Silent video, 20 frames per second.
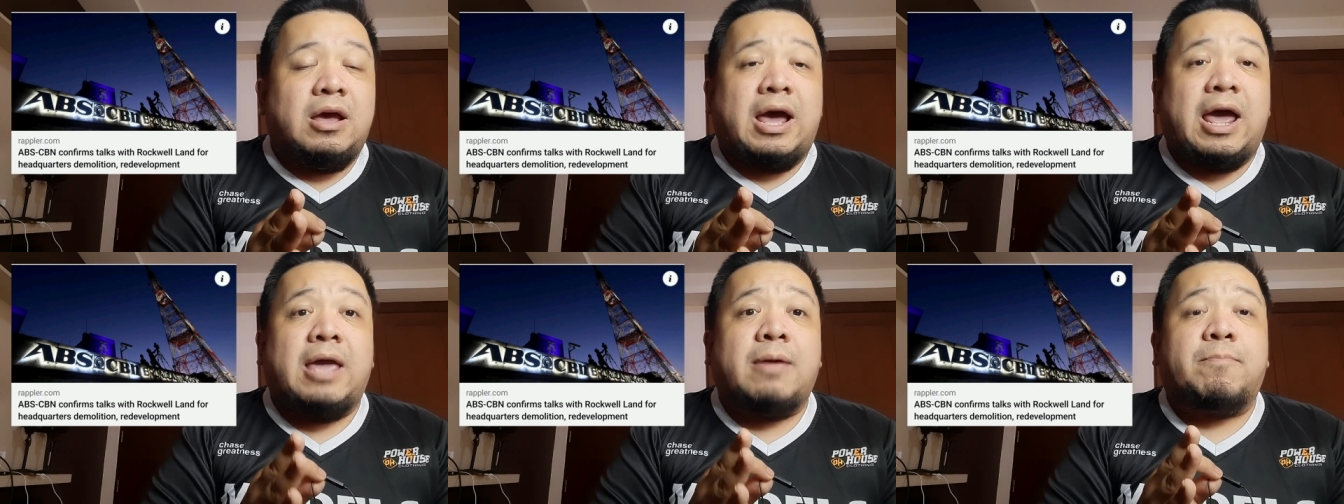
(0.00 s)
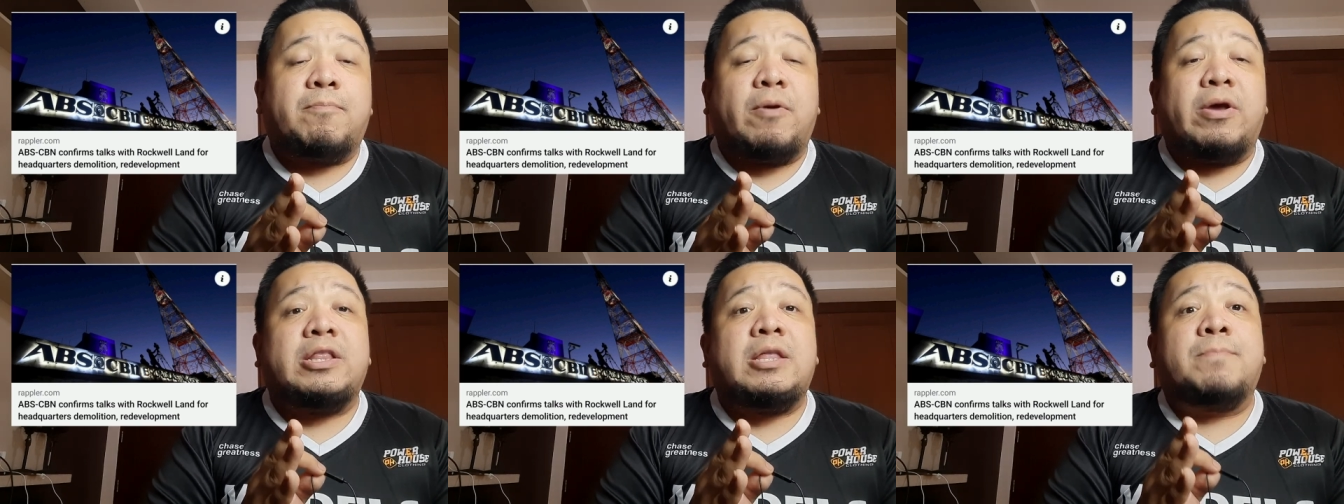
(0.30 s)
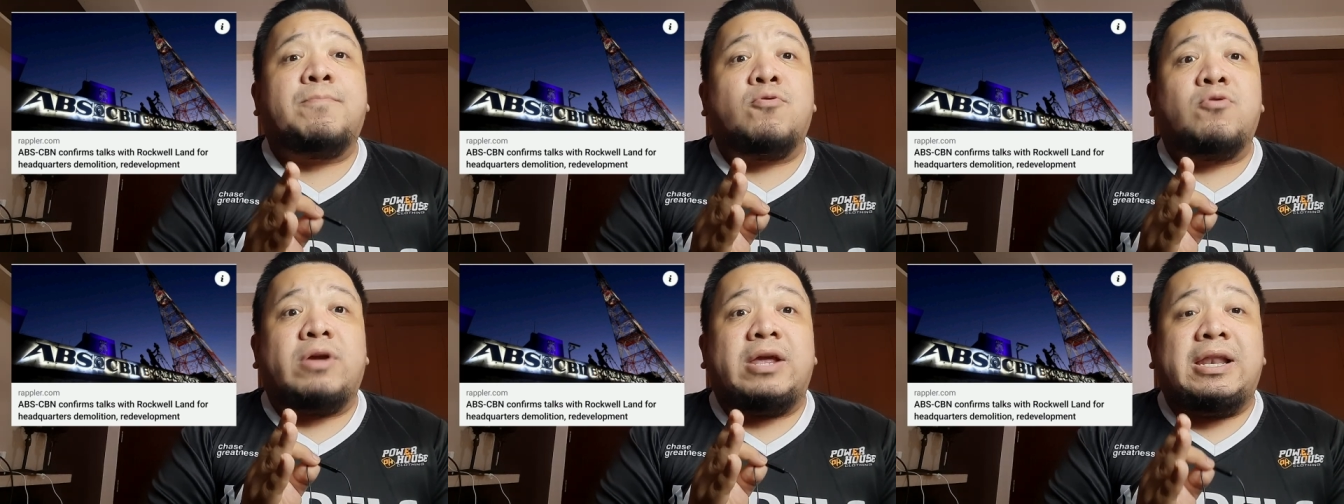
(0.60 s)
ay
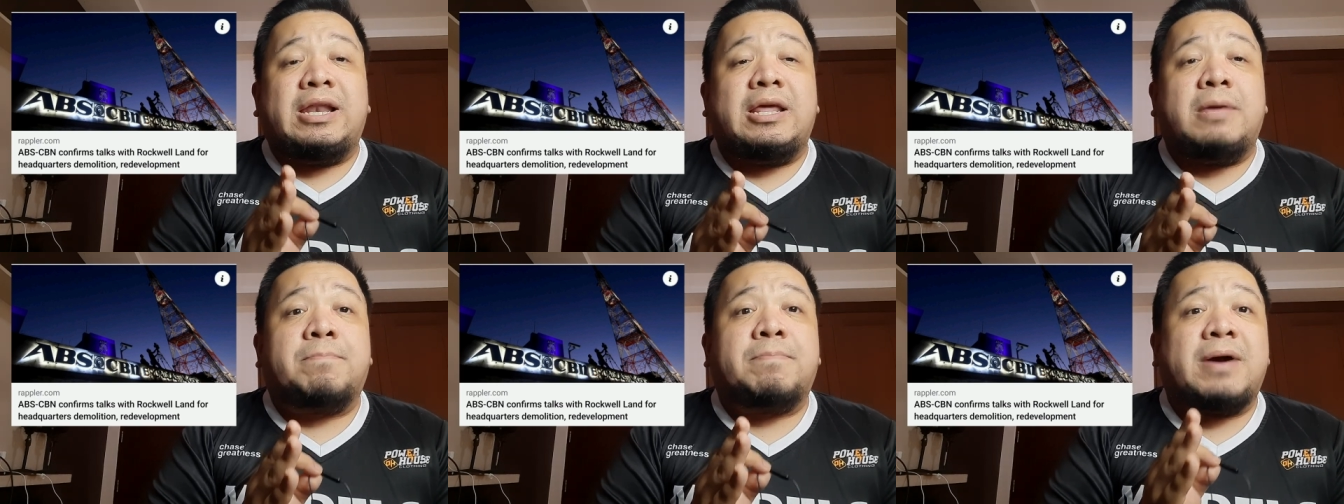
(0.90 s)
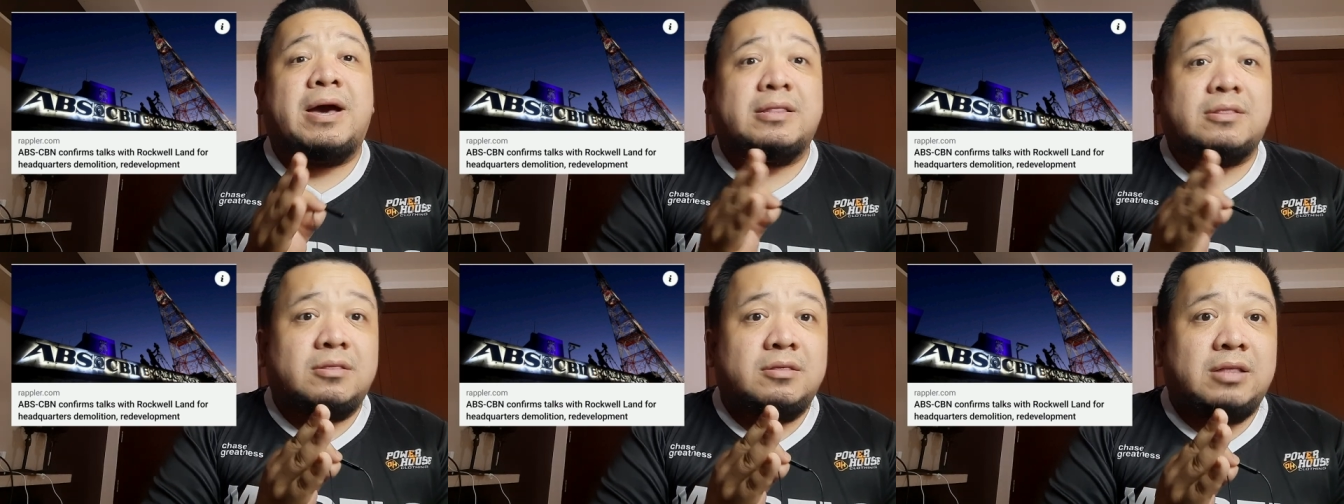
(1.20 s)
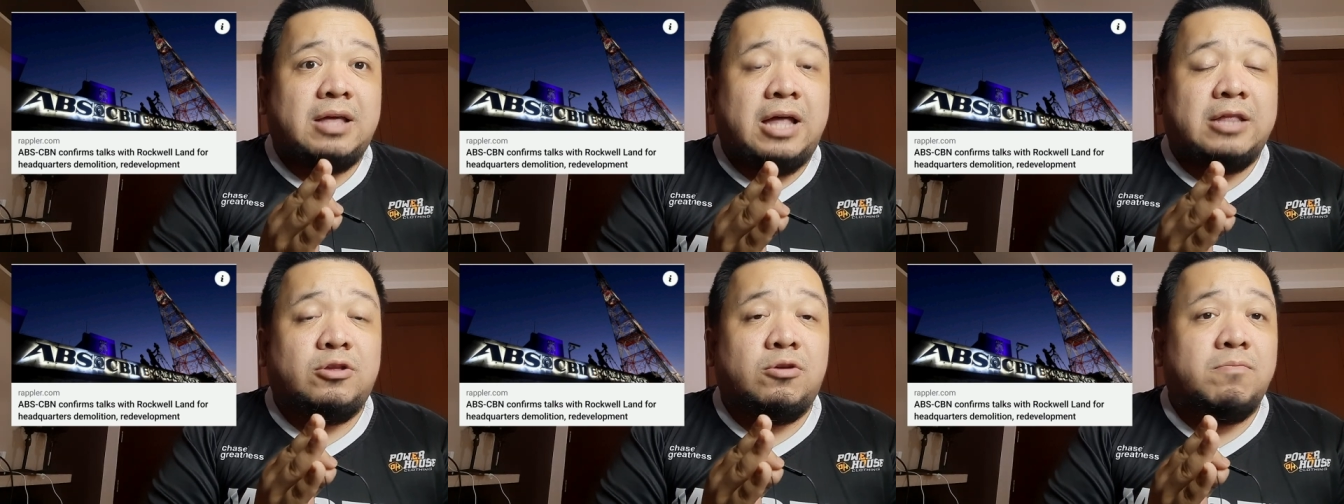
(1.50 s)
pwede pong ilipat
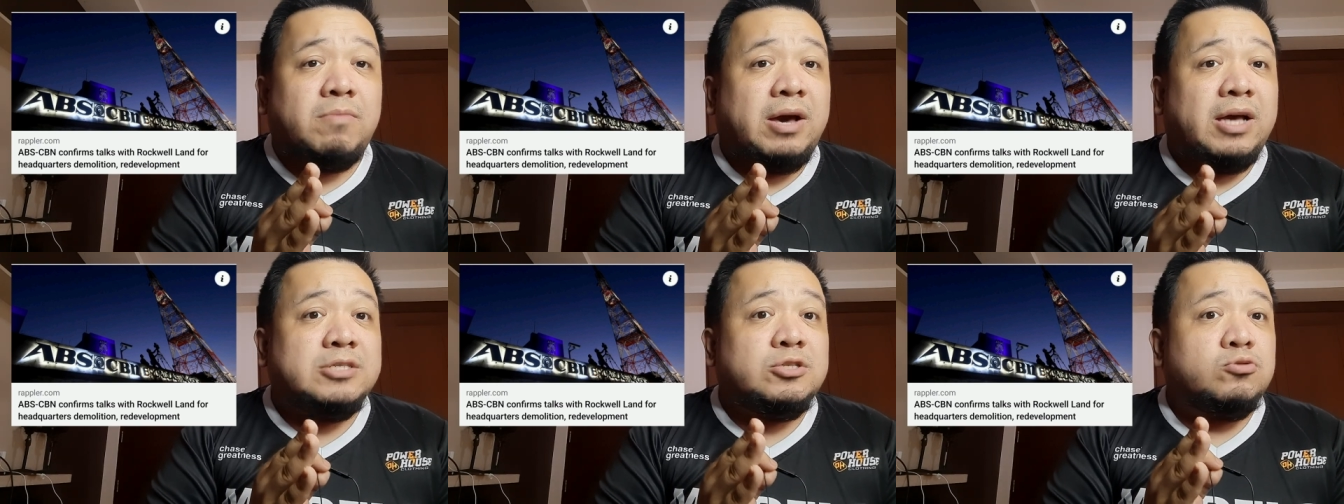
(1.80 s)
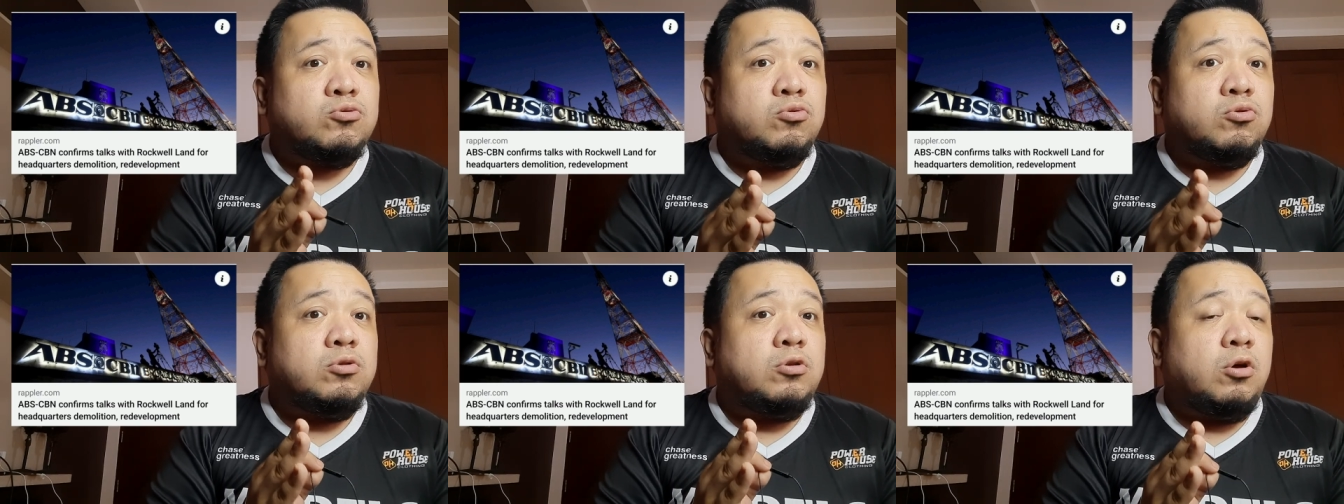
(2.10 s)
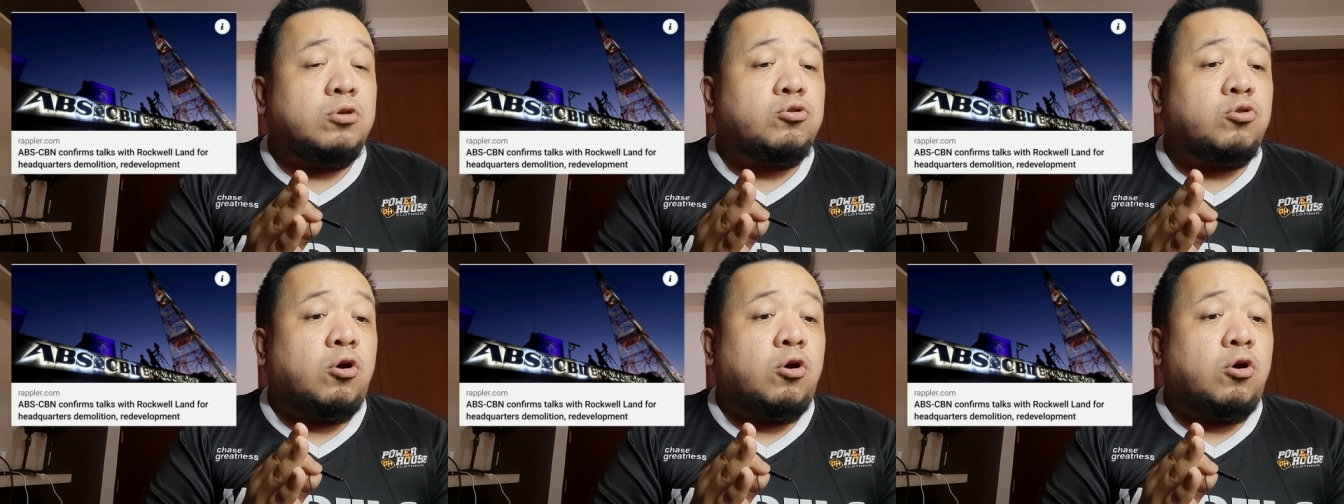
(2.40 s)
at yung mga studio